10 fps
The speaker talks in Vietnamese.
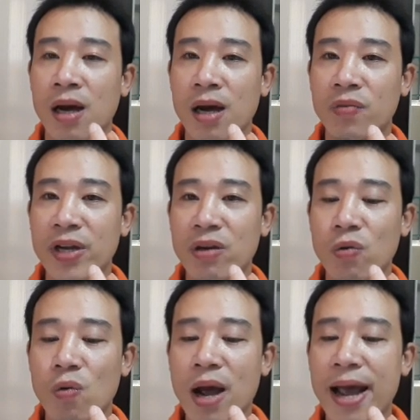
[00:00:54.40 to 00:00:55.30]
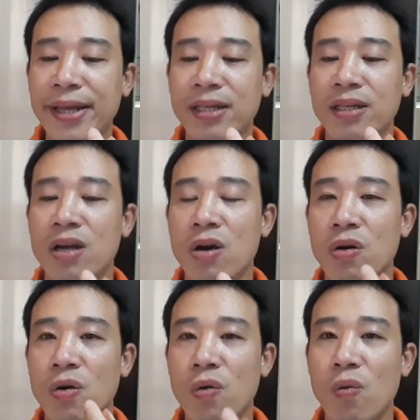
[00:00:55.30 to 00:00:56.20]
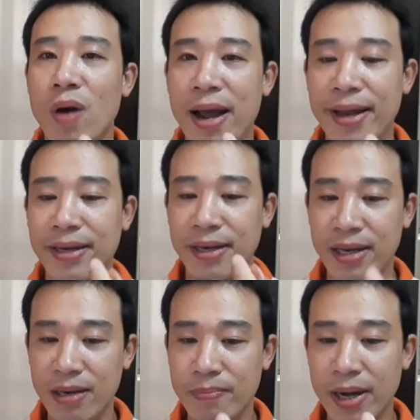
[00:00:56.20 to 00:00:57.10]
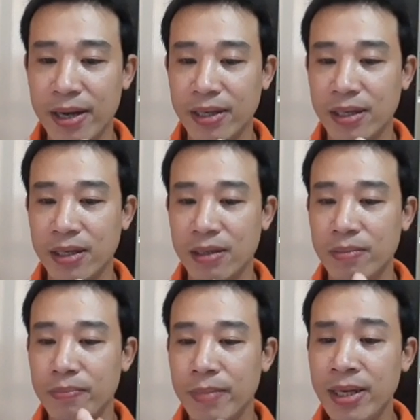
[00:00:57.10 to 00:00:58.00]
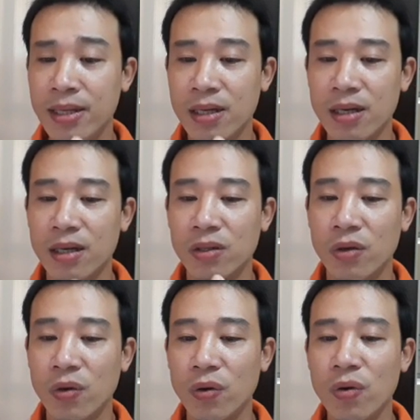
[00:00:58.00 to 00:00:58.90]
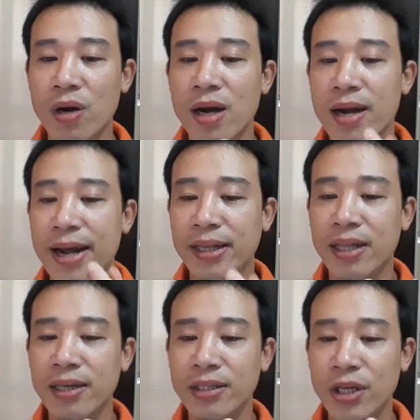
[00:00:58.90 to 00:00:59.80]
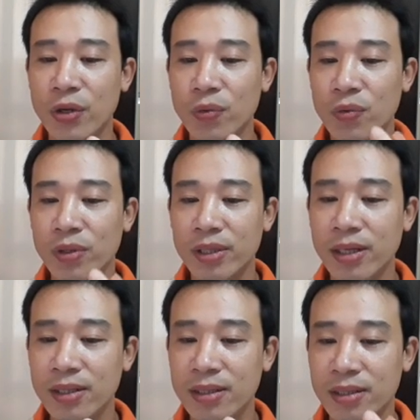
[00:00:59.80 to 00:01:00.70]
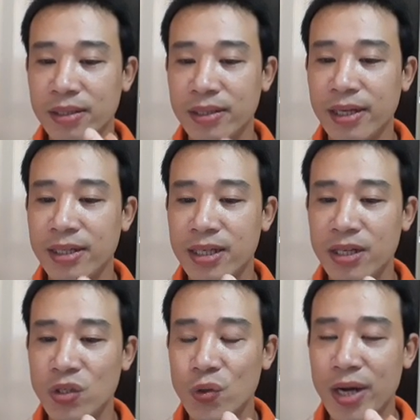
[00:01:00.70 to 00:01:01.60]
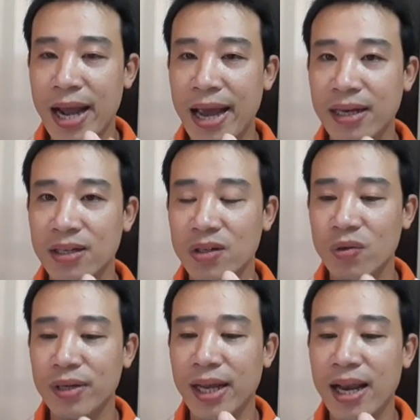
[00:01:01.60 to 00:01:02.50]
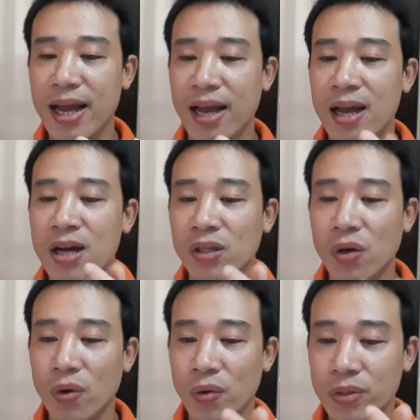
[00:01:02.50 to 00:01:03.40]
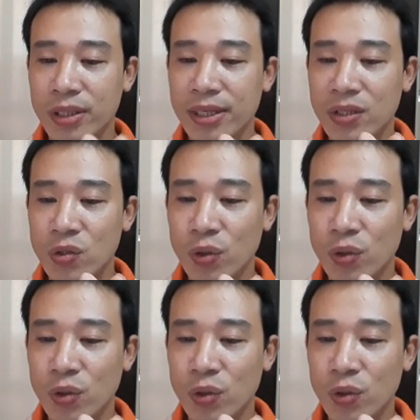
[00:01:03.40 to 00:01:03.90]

À, về ngũ hành, ngũ hành niên mệnh Bích Thượng Thổ ngày Tân Sửu tức chi sinh cho can, có nghĩa là thổ sinh